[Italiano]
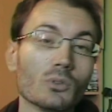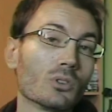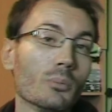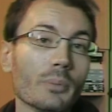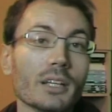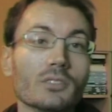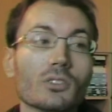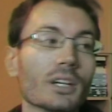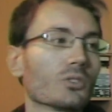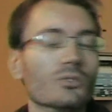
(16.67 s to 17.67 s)
un
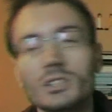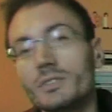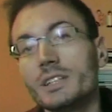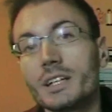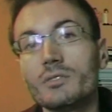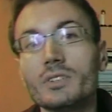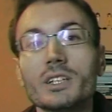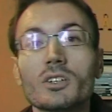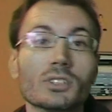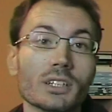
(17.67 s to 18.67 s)
commento e a condividere il
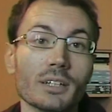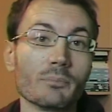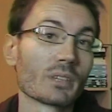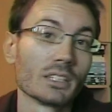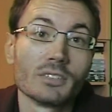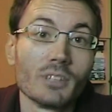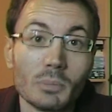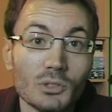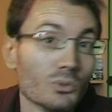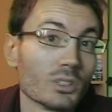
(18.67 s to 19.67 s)
video se, se vi è
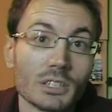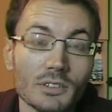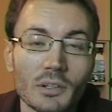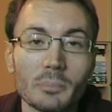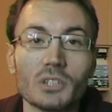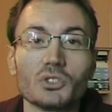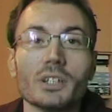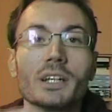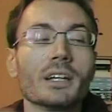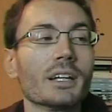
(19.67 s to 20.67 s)
piaciuto e se vi fa
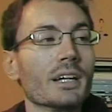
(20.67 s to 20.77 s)
piacere.